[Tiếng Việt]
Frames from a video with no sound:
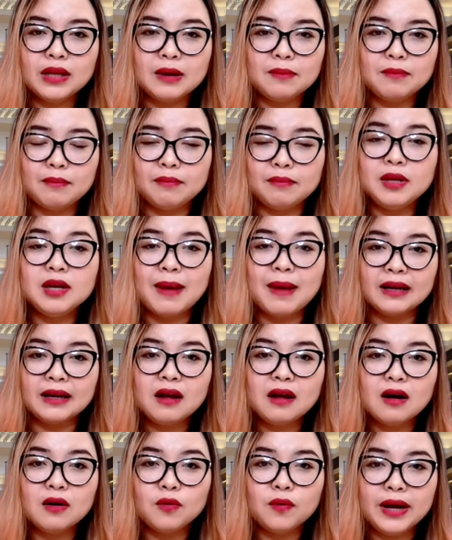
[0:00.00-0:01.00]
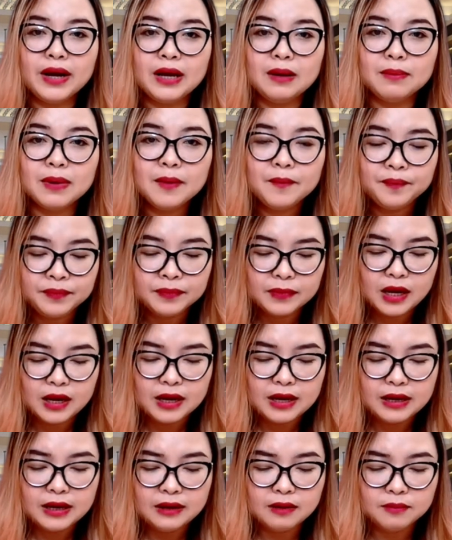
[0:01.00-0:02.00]
tìm như bản thân của em á
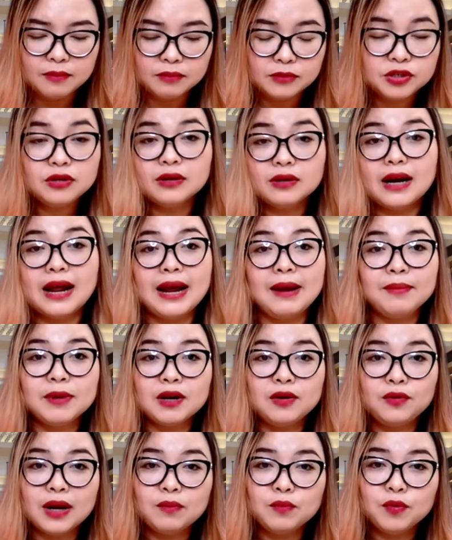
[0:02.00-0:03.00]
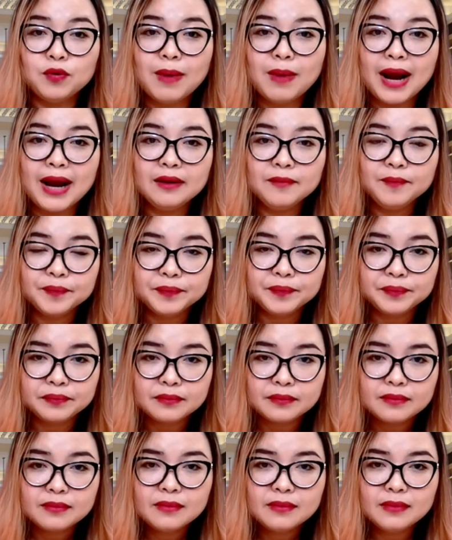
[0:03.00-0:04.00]
thì ờ, trước là em kinh doanh mua bán
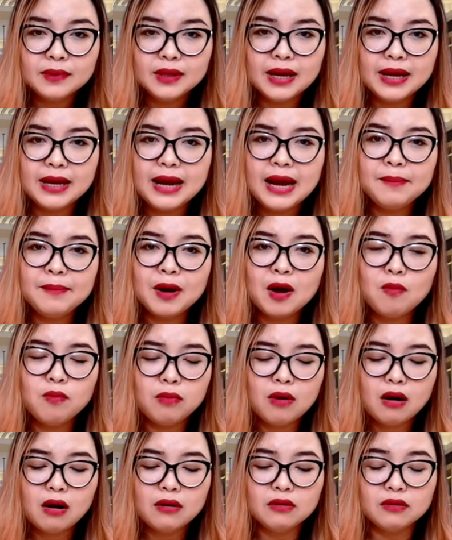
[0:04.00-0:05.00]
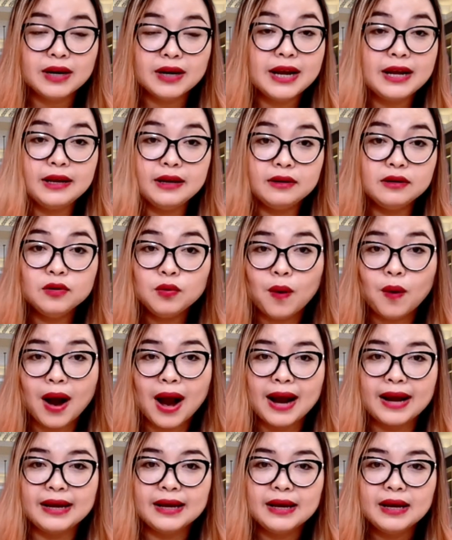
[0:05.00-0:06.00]
thì em không có được đi nước
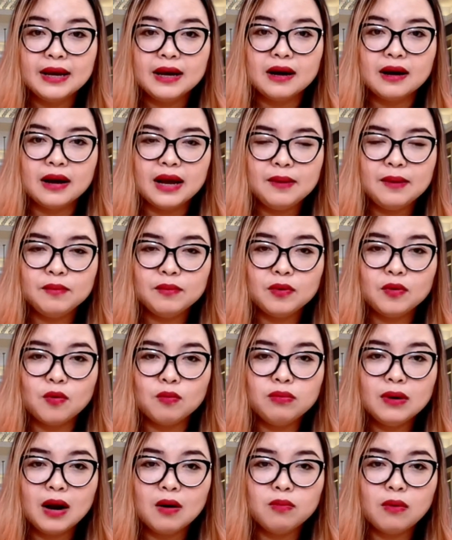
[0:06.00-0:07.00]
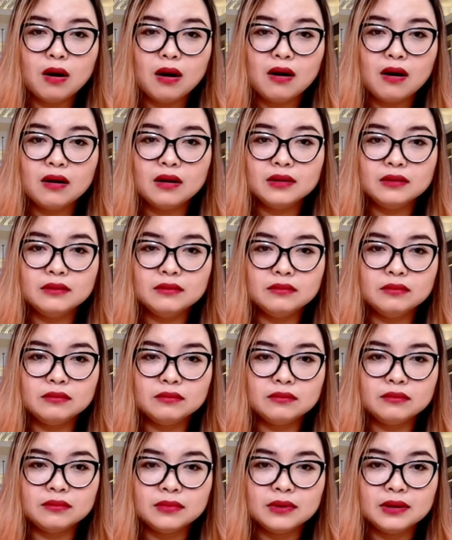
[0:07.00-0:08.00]
ngoài à, em cũng không có
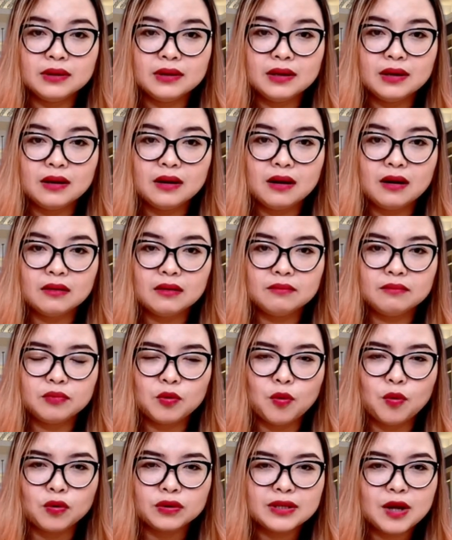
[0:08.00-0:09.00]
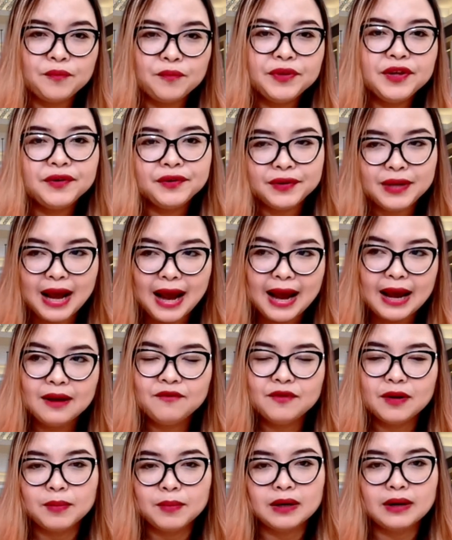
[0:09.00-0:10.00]
Ờ, cuộc sống vui vẻ
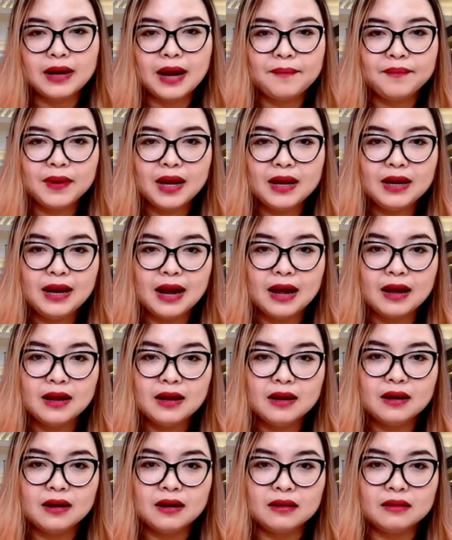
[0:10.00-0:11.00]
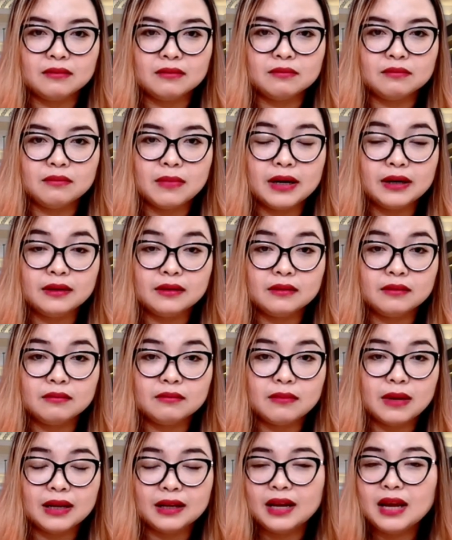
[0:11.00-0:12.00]
và mình cảm thấy là uh, mình
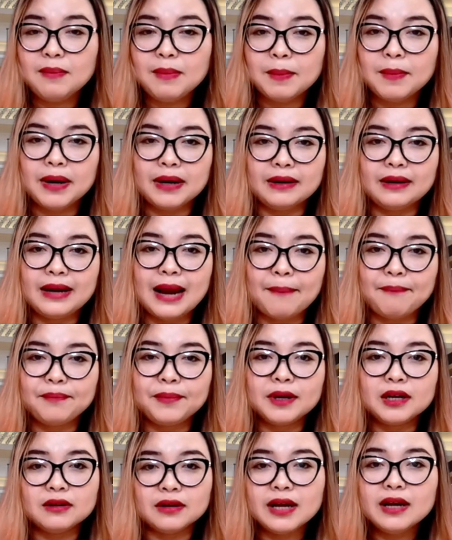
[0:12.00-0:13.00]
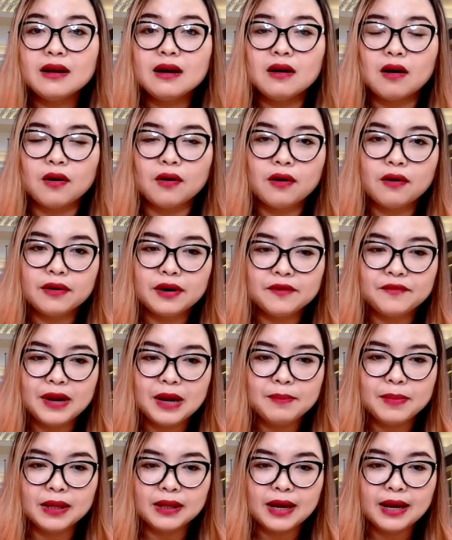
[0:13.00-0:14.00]
mình khi mà mình gặp được cái cơ hội Oriflame
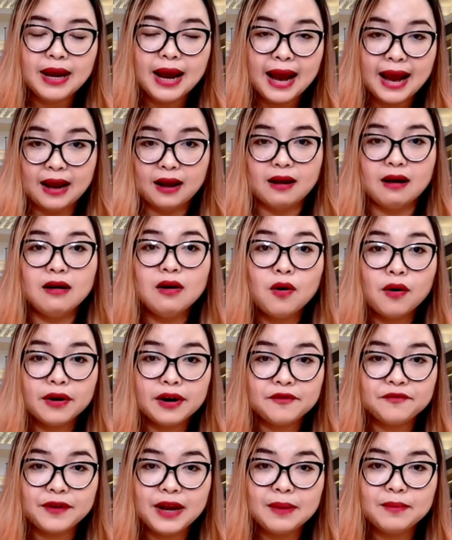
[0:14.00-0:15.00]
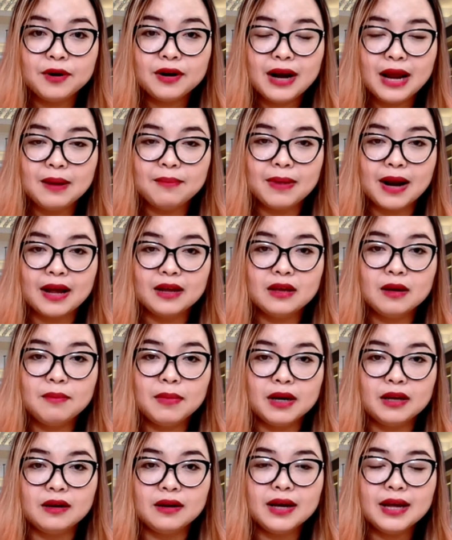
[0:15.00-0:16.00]
mình thấy à ở Oriflame nó đem lại cho
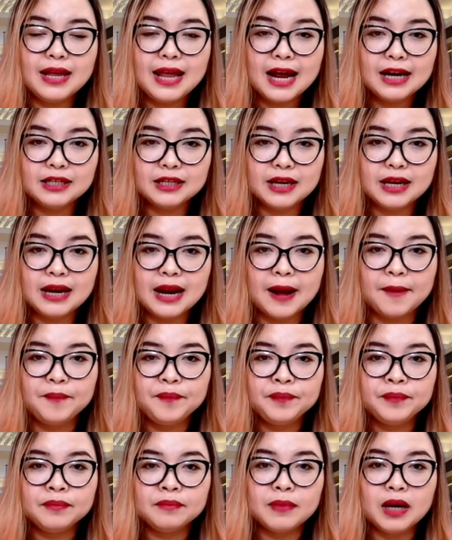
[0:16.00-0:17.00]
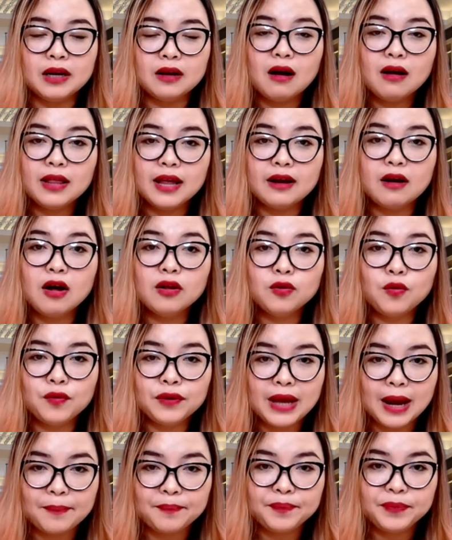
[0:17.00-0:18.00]
mình những cái giá trị là mình có thể có thu
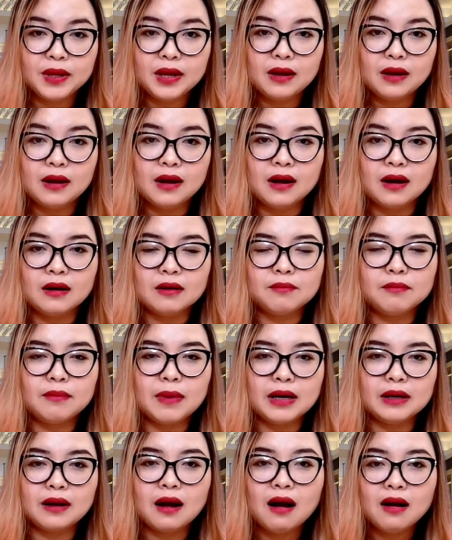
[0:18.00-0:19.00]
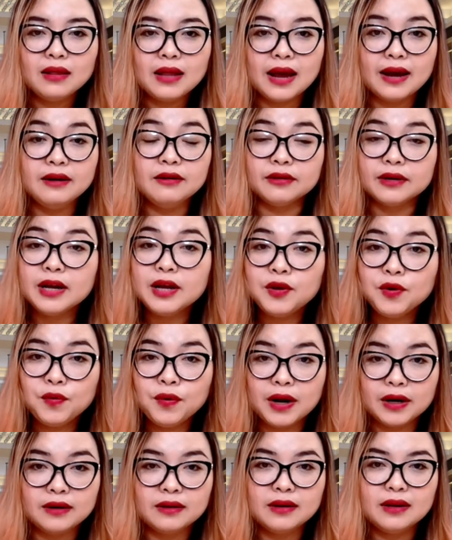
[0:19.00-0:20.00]
nhập uh, mình có thể được đi du
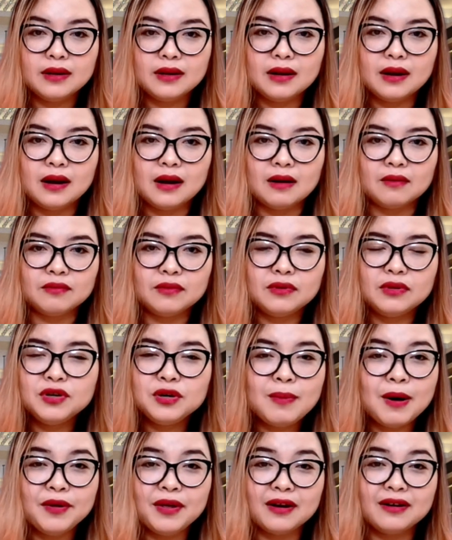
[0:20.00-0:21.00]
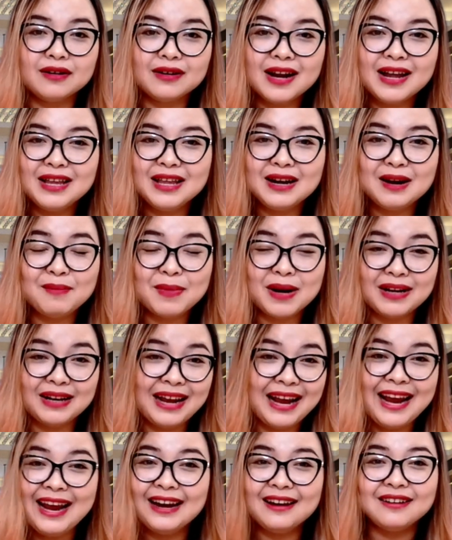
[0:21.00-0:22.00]
lịch uh, chưa bao giờ được đi cho nên mình
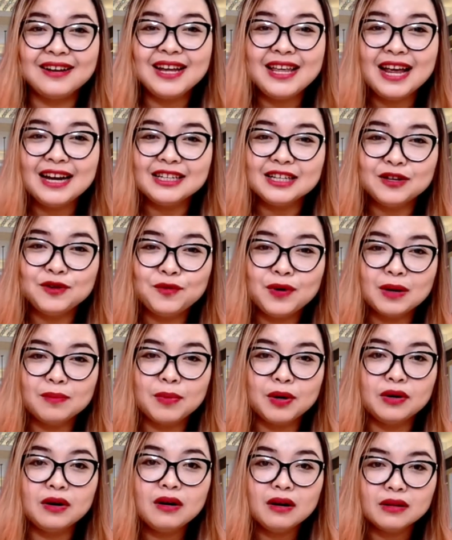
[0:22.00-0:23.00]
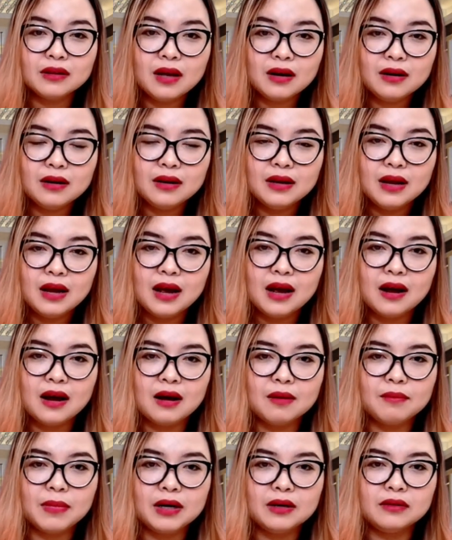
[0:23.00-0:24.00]
nghe được cái giá trị du lịch mình rất là thích
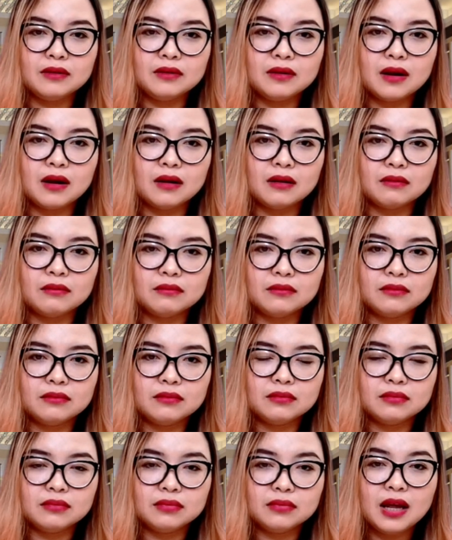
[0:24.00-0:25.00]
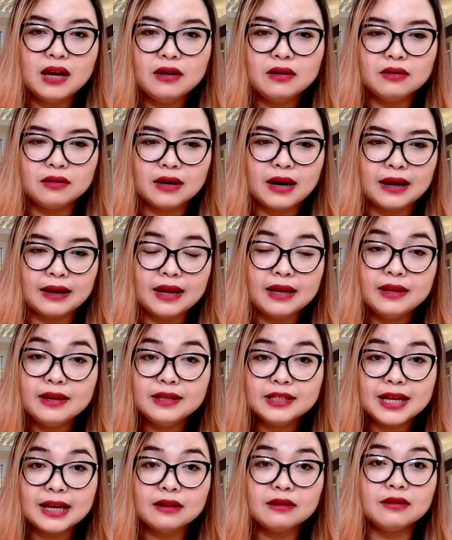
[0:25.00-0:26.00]
uh, mình uh, thích được là cái chính
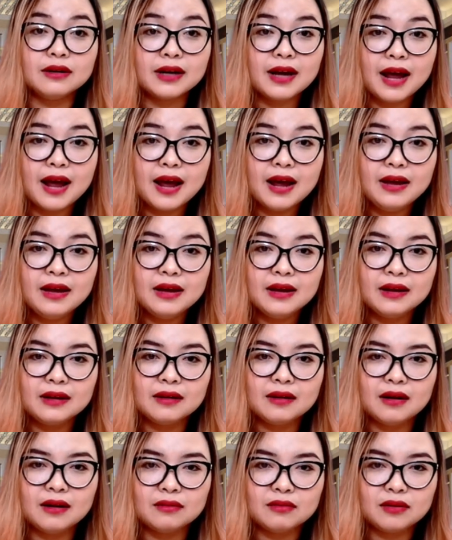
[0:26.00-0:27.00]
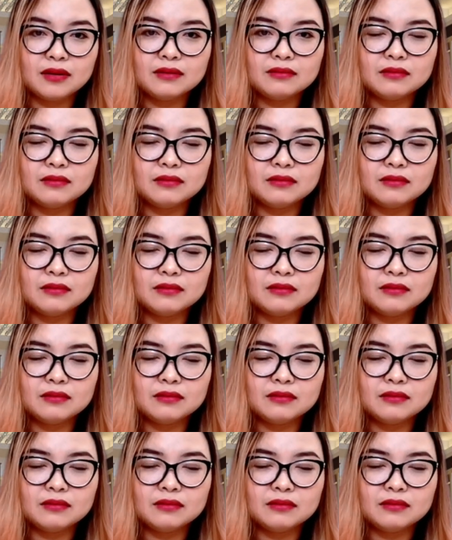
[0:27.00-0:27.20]
sách thừa kế uh,